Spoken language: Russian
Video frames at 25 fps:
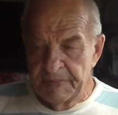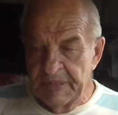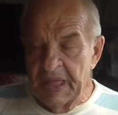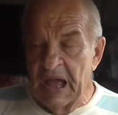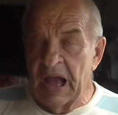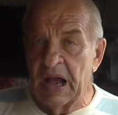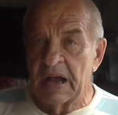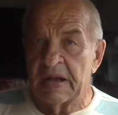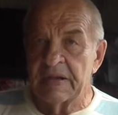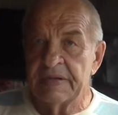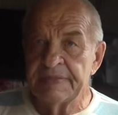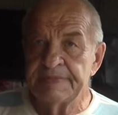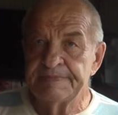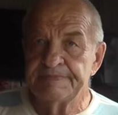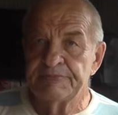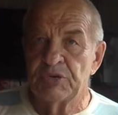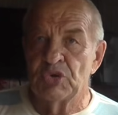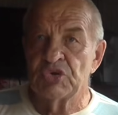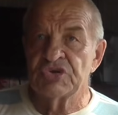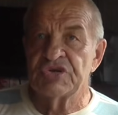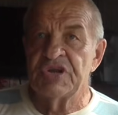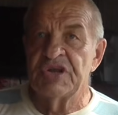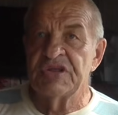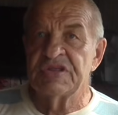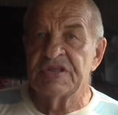Так,
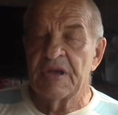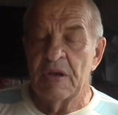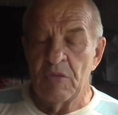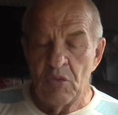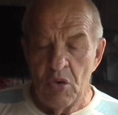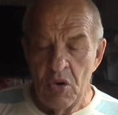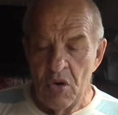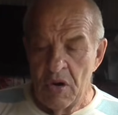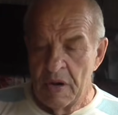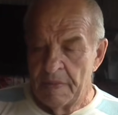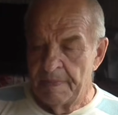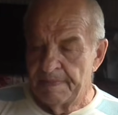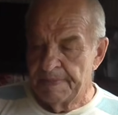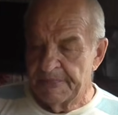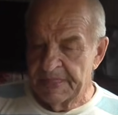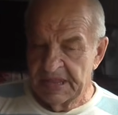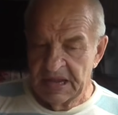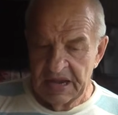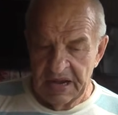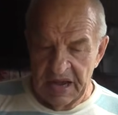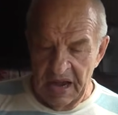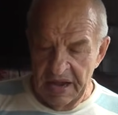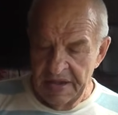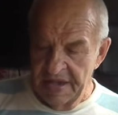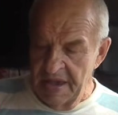после того,
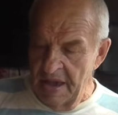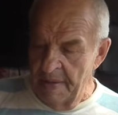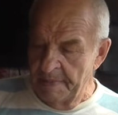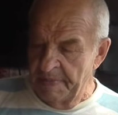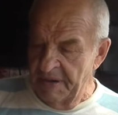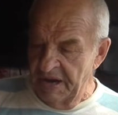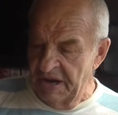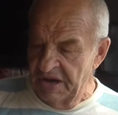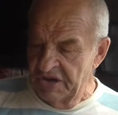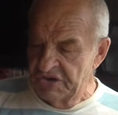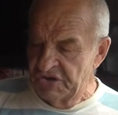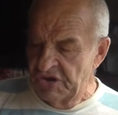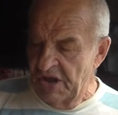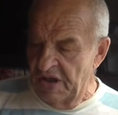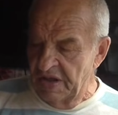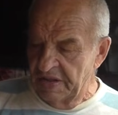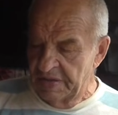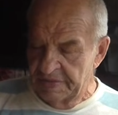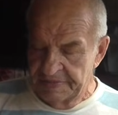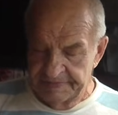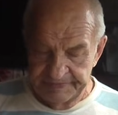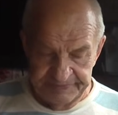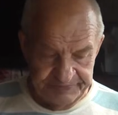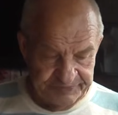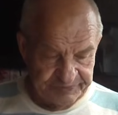как я
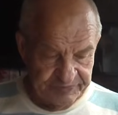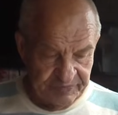показал